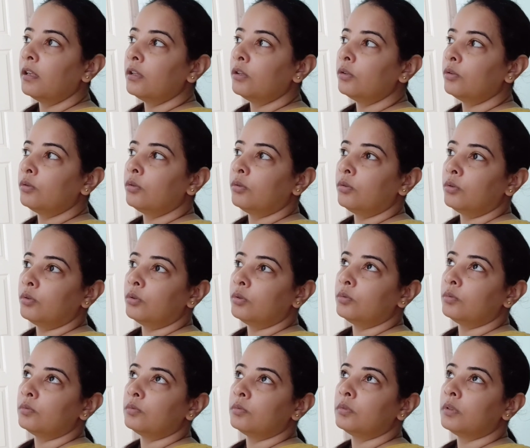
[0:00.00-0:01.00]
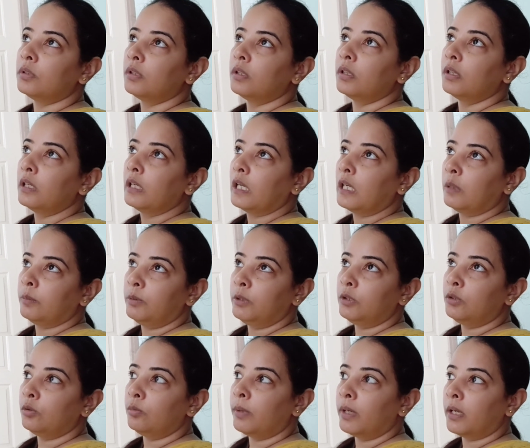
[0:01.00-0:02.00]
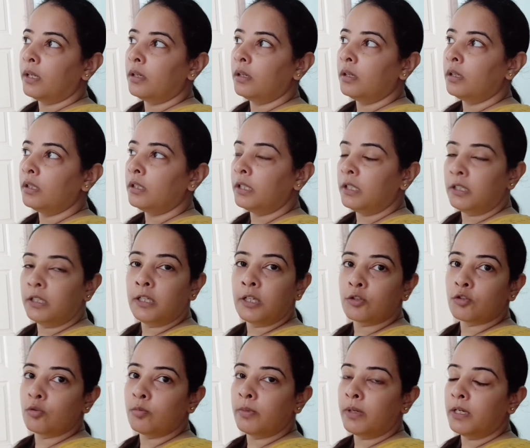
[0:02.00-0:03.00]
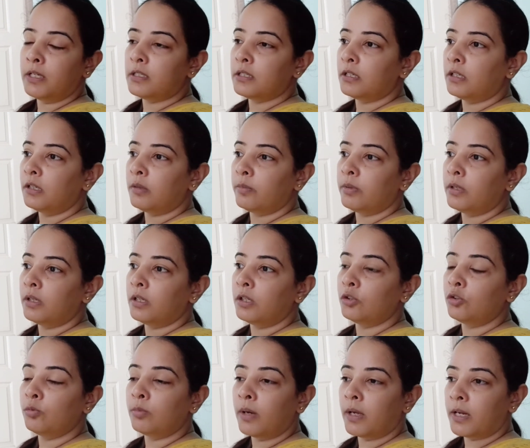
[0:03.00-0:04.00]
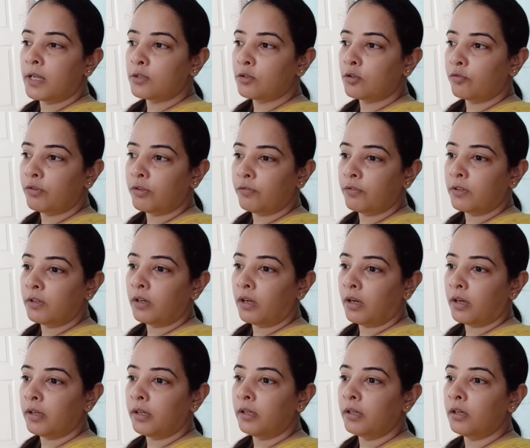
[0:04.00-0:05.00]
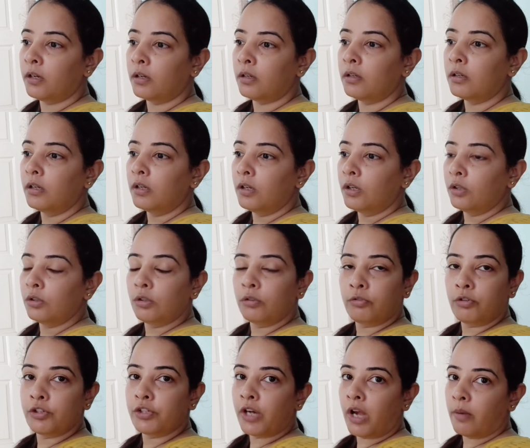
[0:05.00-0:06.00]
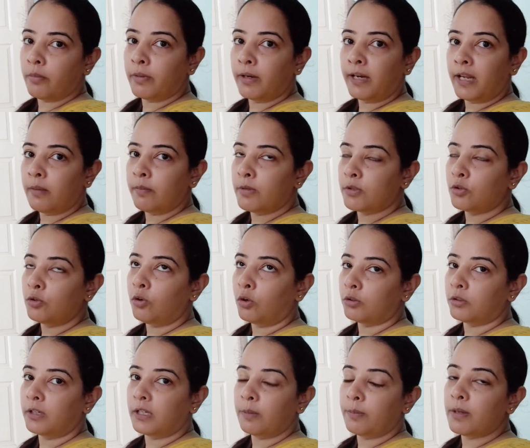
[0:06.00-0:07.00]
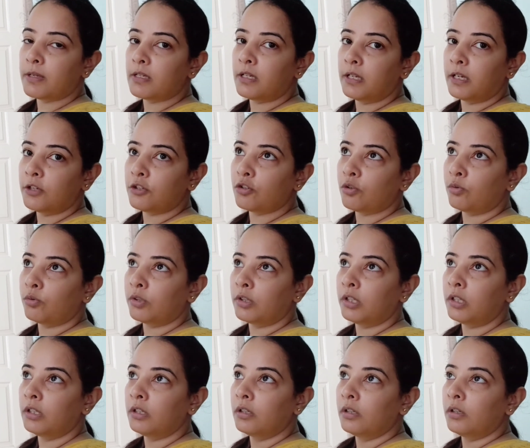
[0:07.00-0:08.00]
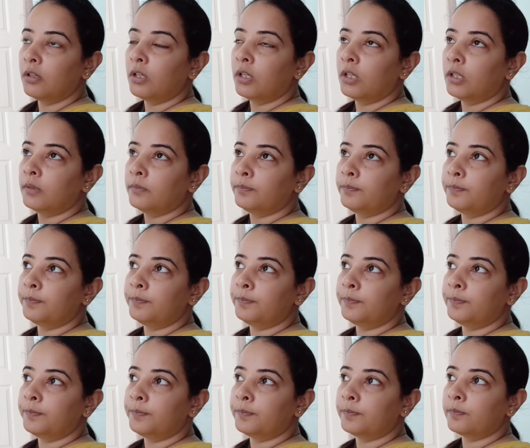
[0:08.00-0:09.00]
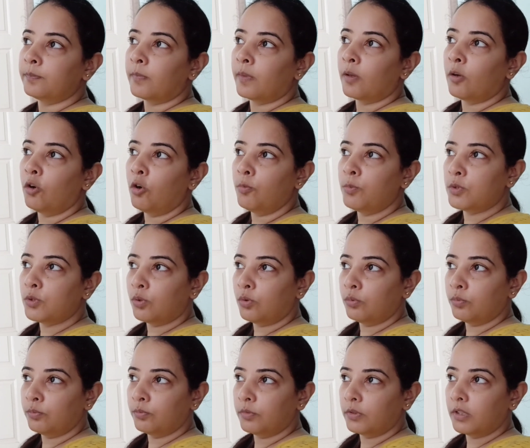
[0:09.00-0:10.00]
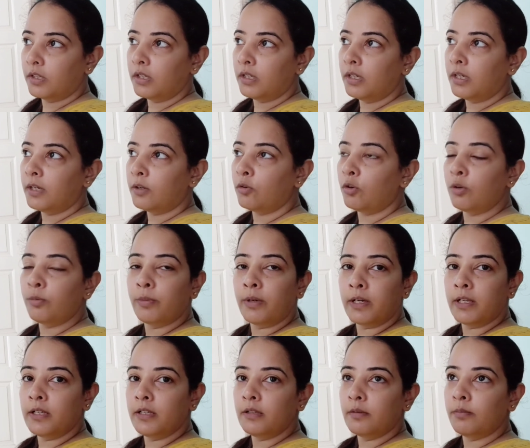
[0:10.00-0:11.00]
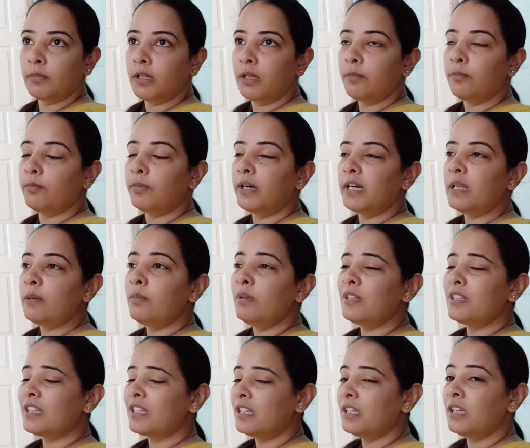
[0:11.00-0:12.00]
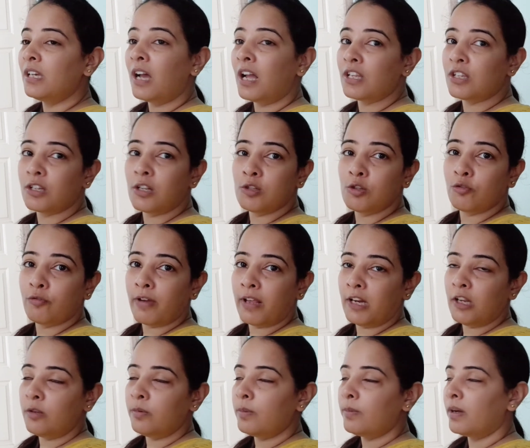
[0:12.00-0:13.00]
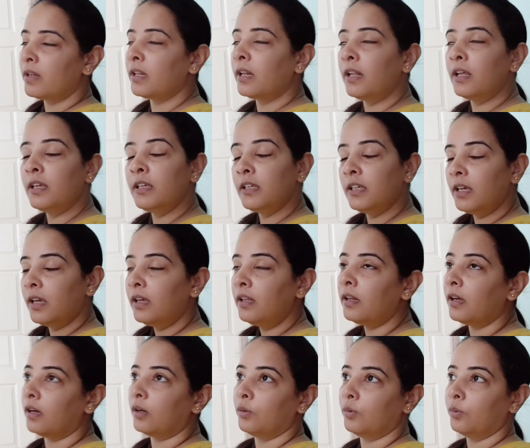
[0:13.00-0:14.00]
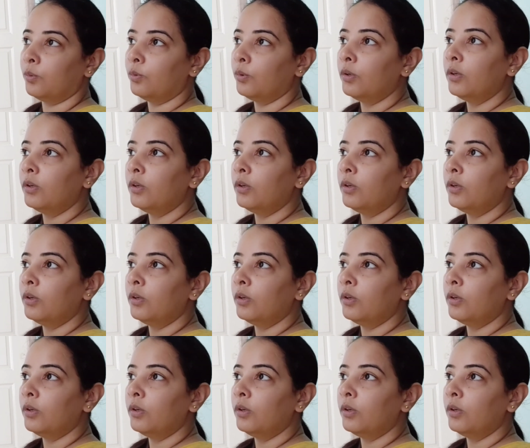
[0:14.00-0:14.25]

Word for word: तो अभी तो मैंने दे दी इसको मेडिसिन अभी अगर दोबारा इसको फीवर आएगा तो फिर शाम के टाइम मैं इसको डॉक्टर के पास लेके जाऊँगी होप सो कि कोई बड़ी मतलब बड़ी मीन जैसे ये आजकल जो फैली बीमारी है ना ये ना हो